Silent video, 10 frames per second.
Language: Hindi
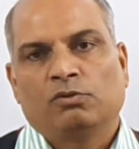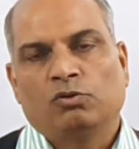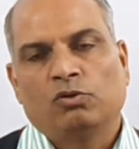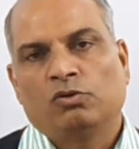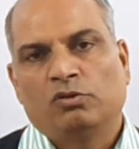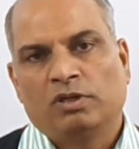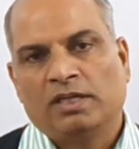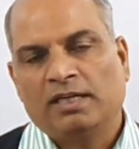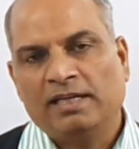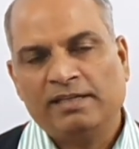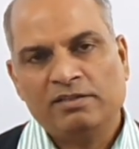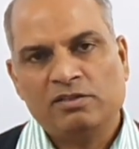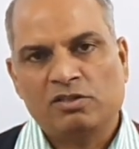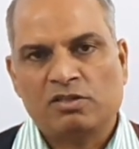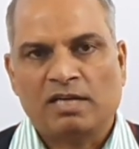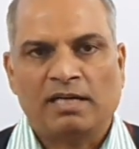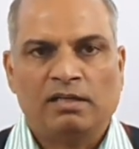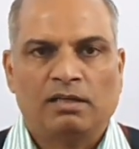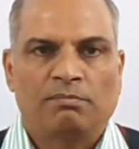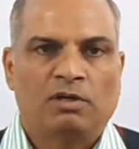तो लेट अस
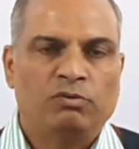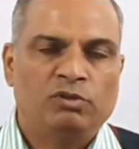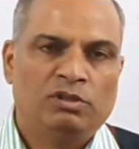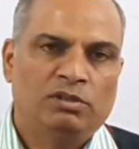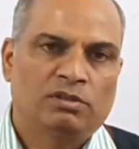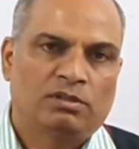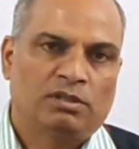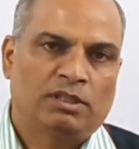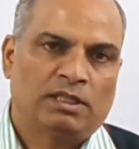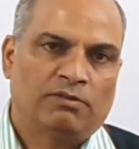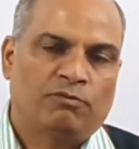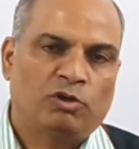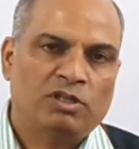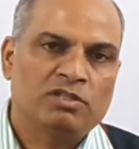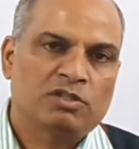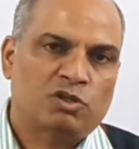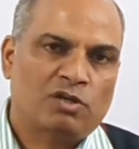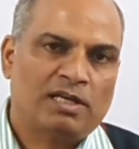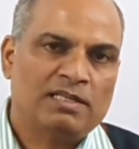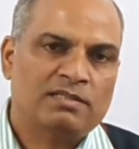स्टार्ट अबाउट व्हाट इज़
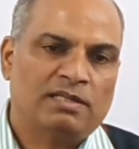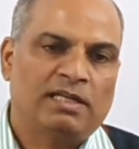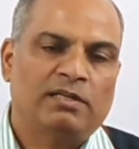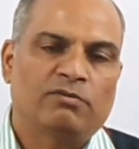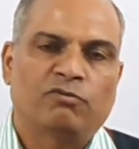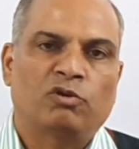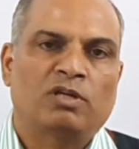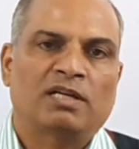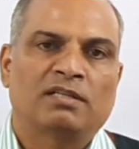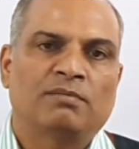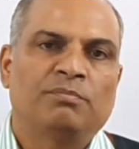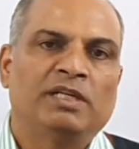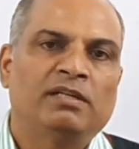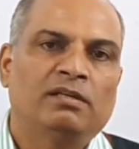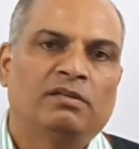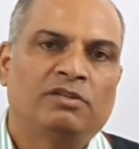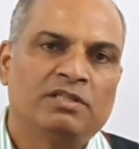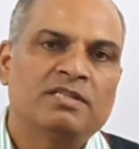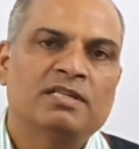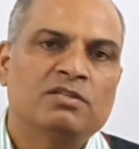स्ट्रेस एंड व्हाट आर द मेन
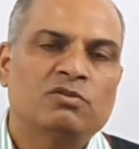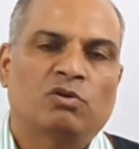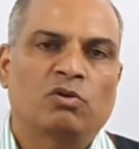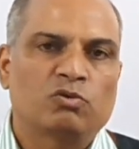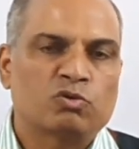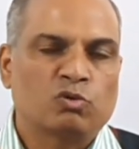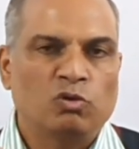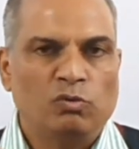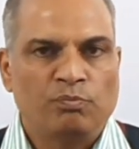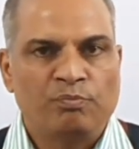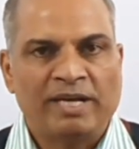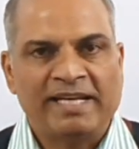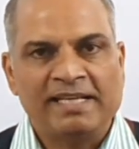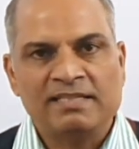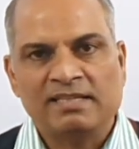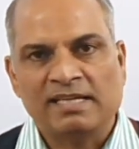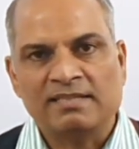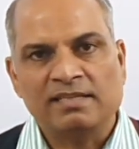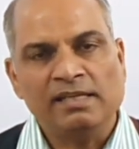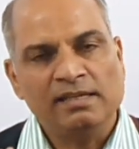रीजंस और उसको मैनेज
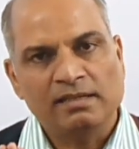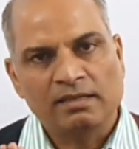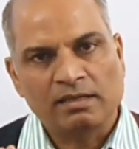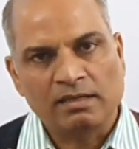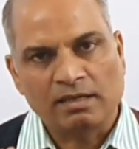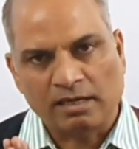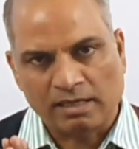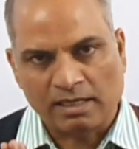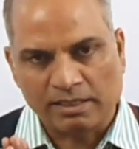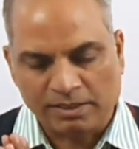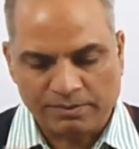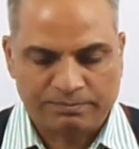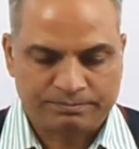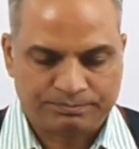कैसे करना है